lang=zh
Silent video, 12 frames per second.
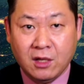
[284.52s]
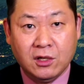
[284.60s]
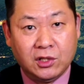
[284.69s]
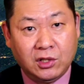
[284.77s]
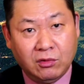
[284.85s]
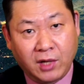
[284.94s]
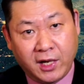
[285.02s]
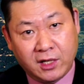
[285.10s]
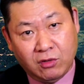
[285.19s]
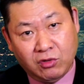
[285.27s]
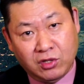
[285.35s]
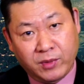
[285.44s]
受害
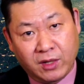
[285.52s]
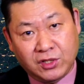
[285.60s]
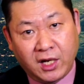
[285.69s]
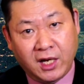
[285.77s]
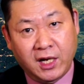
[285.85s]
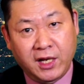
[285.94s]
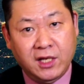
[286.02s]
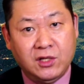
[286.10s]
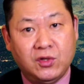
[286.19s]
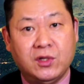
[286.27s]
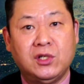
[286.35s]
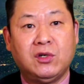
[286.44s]
者为什么要加害另一
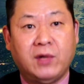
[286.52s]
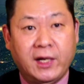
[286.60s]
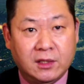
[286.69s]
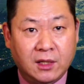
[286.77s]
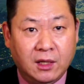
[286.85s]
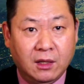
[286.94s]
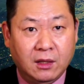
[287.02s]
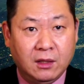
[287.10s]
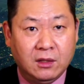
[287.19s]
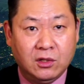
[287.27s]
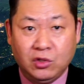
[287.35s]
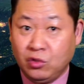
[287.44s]
群受害者呢？
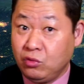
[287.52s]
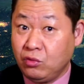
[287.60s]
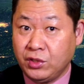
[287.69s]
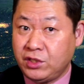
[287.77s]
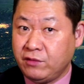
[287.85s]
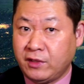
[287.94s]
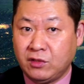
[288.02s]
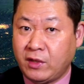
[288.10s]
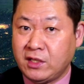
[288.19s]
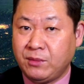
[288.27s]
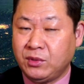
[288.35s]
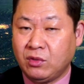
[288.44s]
中国和西方是
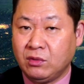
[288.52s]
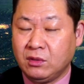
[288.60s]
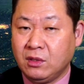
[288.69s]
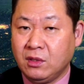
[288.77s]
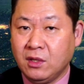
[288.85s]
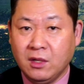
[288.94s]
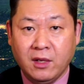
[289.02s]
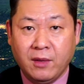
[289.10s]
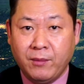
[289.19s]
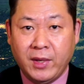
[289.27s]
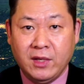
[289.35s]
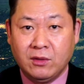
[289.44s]
完全不同，
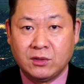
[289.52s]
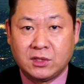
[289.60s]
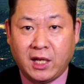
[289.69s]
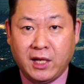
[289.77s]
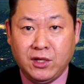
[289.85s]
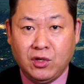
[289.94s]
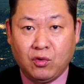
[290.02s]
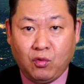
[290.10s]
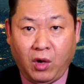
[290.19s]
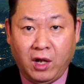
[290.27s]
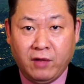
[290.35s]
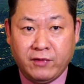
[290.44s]
没有参与
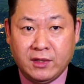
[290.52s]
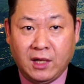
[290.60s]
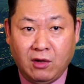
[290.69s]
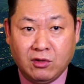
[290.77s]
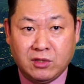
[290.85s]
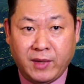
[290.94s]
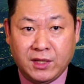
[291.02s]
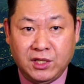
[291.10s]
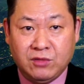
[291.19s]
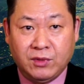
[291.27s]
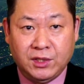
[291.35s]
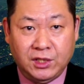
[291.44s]
瓜分奥斯曼
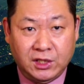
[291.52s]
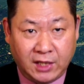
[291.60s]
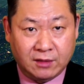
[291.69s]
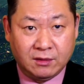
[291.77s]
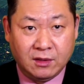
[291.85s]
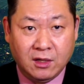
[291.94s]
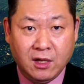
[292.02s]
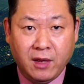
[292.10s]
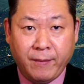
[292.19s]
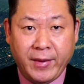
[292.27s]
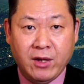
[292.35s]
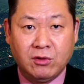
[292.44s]
帝国的遗产，
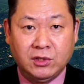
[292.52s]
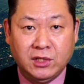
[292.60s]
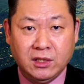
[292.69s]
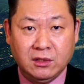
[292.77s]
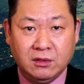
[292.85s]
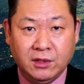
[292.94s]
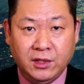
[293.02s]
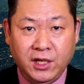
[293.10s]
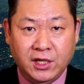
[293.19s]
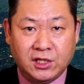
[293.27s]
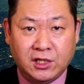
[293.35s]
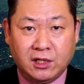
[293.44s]
没有任何历
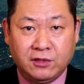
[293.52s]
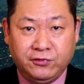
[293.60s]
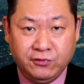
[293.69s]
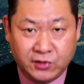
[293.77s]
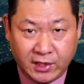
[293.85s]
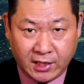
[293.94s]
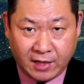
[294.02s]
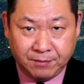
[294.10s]
史上的负罪感。